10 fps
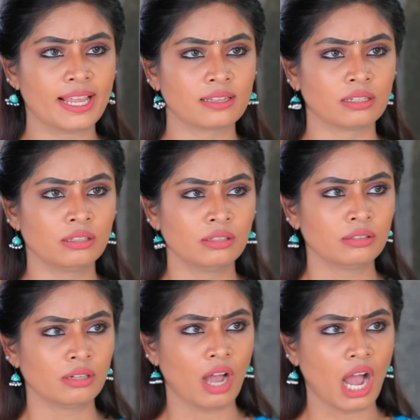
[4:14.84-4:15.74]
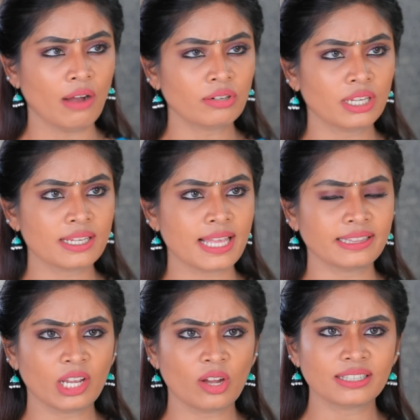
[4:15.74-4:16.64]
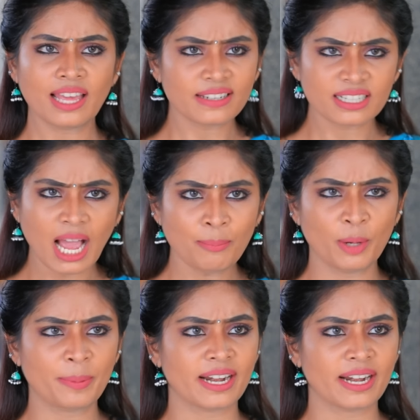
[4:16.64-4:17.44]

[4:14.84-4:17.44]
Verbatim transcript: கிடையாது அவங்களுக்கு சந்தேகம் இருந்தா அதுக்கு நான் பொறுப்பு